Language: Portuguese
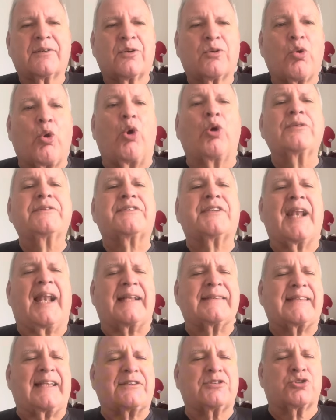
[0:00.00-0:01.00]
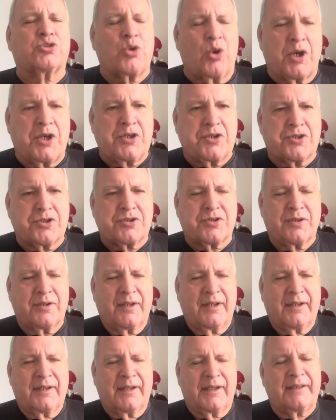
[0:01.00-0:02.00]
contratações
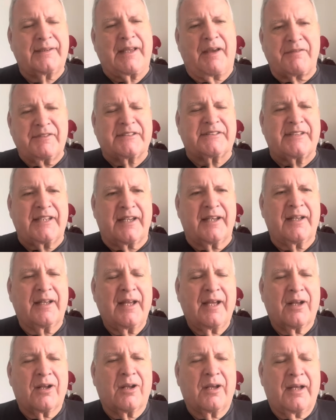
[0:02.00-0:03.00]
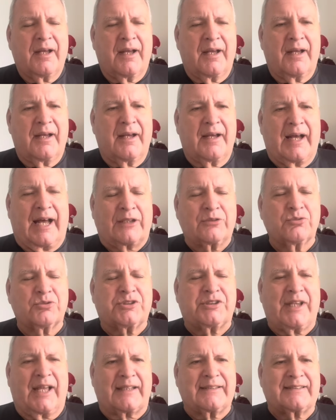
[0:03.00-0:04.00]
e devem ser é,
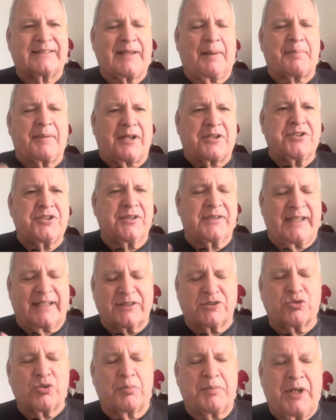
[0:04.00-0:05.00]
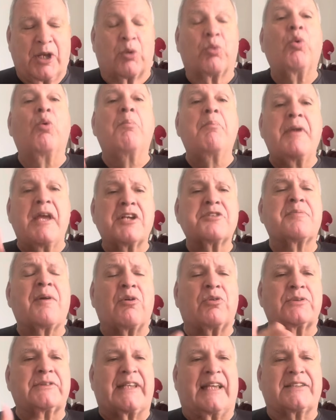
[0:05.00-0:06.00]
anunciadas a partir desse domingo. O mesmo
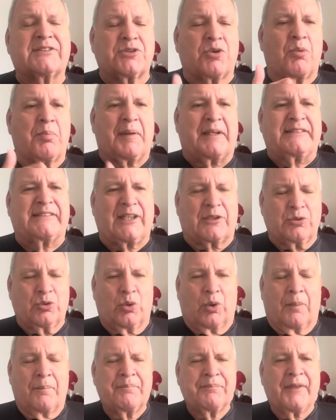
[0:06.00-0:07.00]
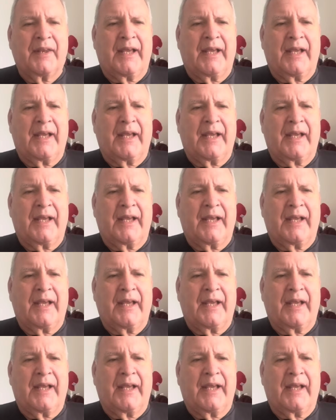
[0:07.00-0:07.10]
acontece com o Paysandu.